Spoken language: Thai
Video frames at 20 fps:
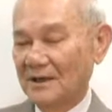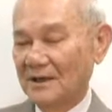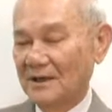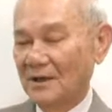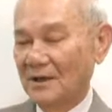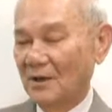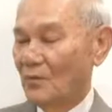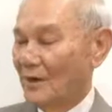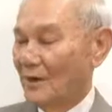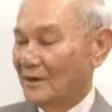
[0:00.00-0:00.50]

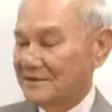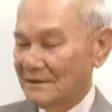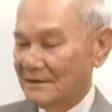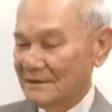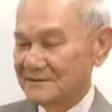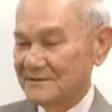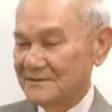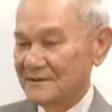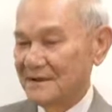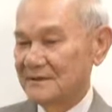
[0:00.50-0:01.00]
เอาไว้ชัด
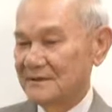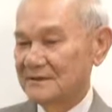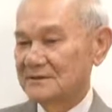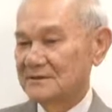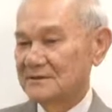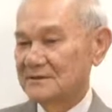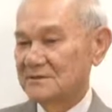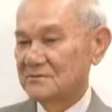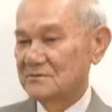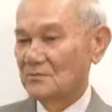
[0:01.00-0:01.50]
เจน
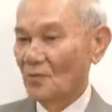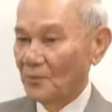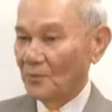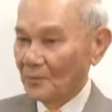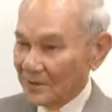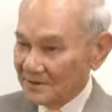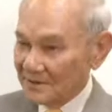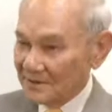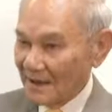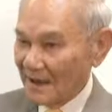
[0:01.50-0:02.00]
ถึงอุ
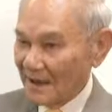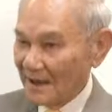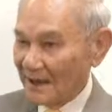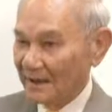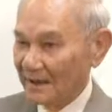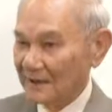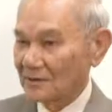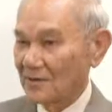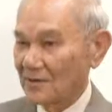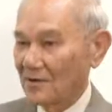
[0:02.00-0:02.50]
ปสรรค
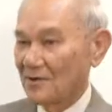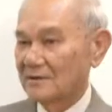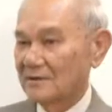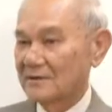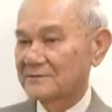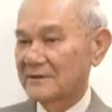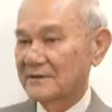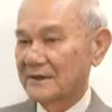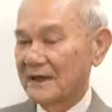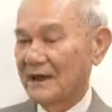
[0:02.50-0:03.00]
ขัดข้อง
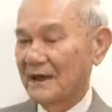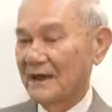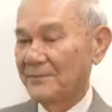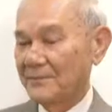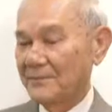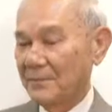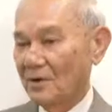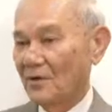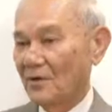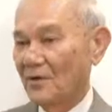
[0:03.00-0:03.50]
ในการ
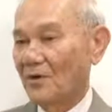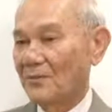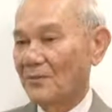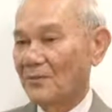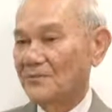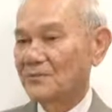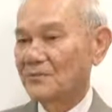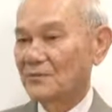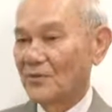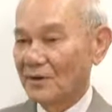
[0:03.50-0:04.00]
ประกอบ
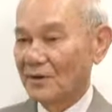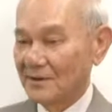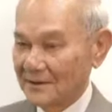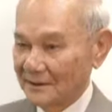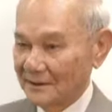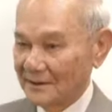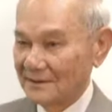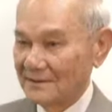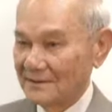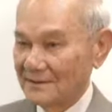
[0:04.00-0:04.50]
ธุรกิ
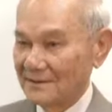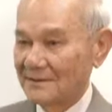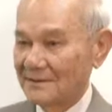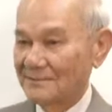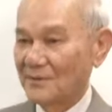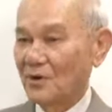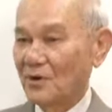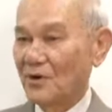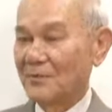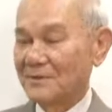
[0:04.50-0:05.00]
จ หรือ
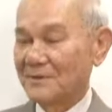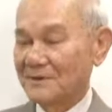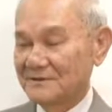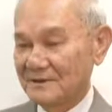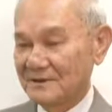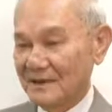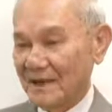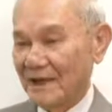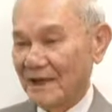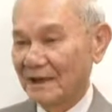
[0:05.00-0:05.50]
ประกอบกิจ
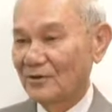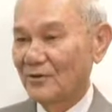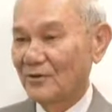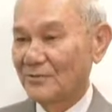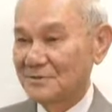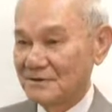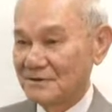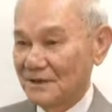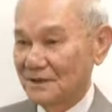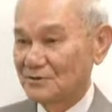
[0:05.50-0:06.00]
การของ
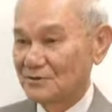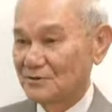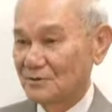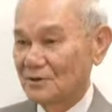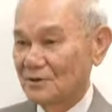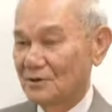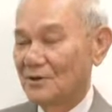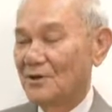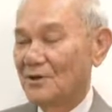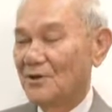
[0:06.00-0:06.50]
ประชาชน
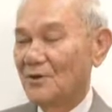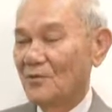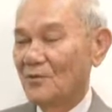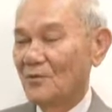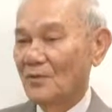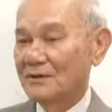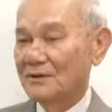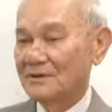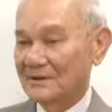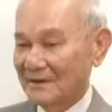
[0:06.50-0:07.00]

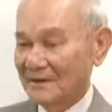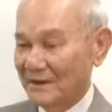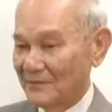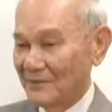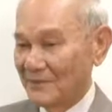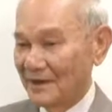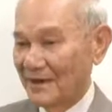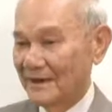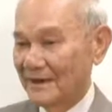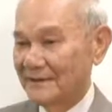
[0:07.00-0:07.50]
ว่าจะทำอ
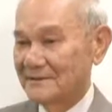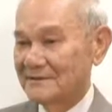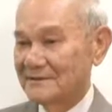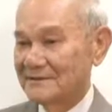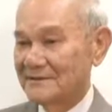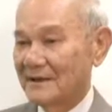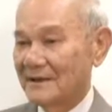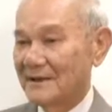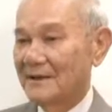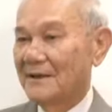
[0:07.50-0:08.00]
ย่างไรถึง
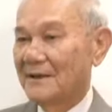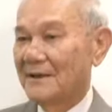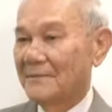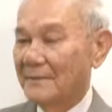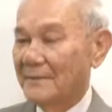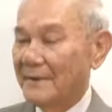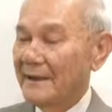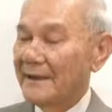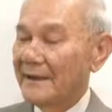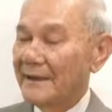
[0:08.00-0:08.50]
จะ
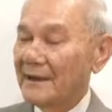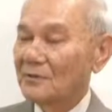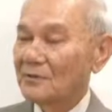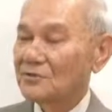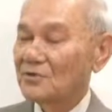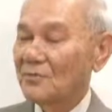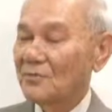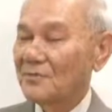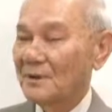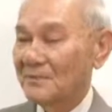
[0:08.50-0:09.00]
ไม่ให้เขา
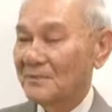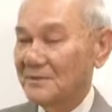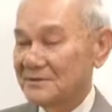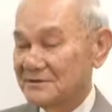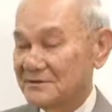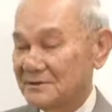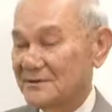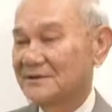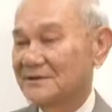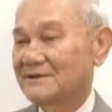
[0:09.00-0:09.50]
ต้องไปเผ
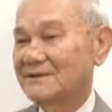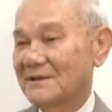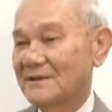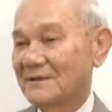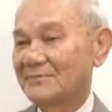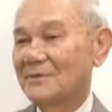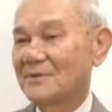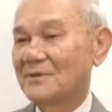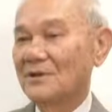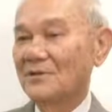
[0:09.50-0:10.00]
ชิญกับ
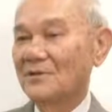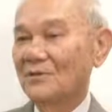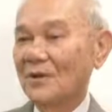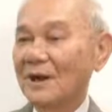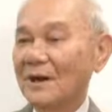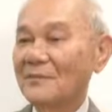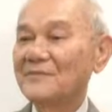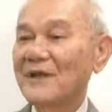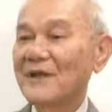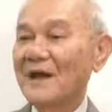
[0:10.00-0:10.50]
ค
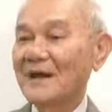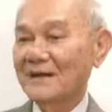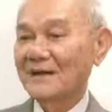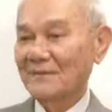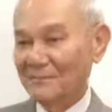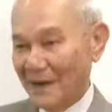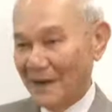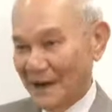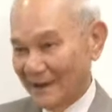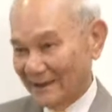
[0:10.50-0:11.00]
วามยาก
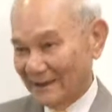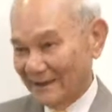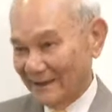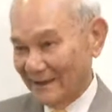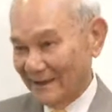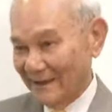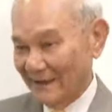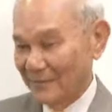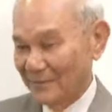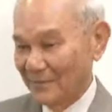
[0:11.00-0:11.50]
ลำบากใน
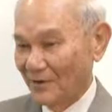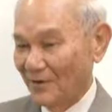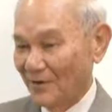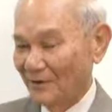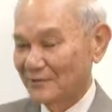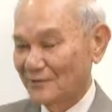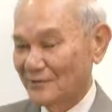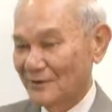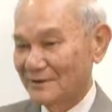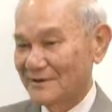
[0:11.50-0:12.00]
การประกอบ
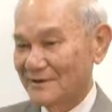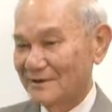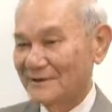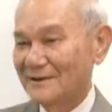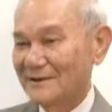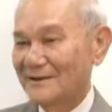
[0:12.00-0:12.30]
ธุรกิจ